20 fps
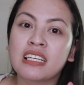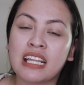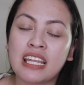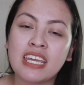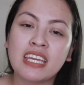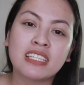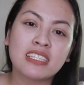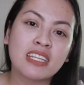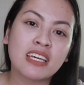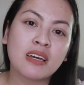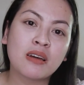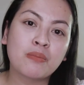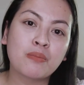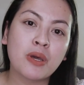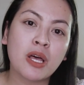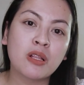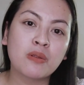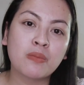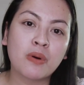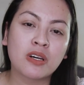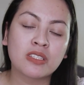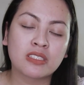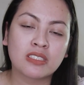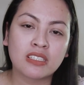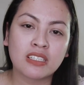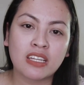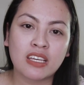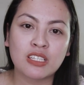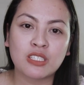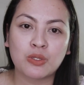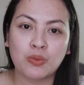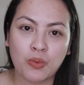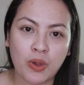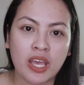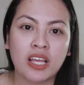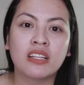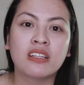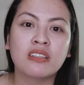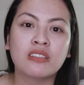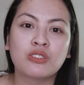Click the bell button as
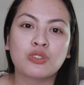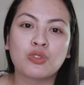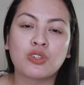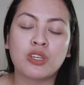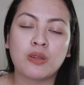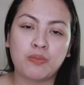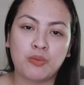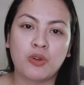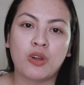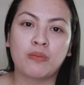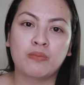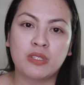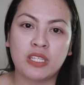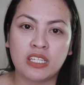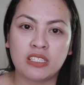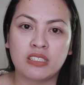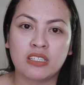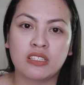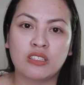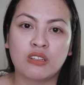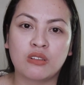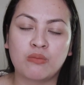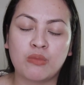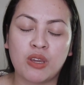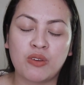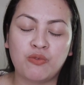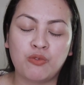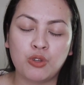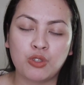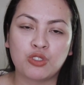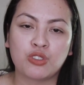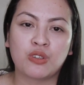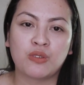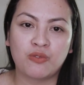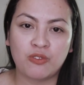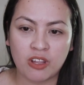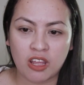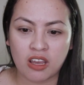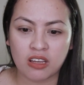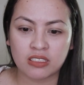well to keep you updated on my
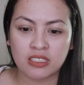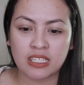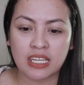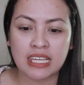future vlogs.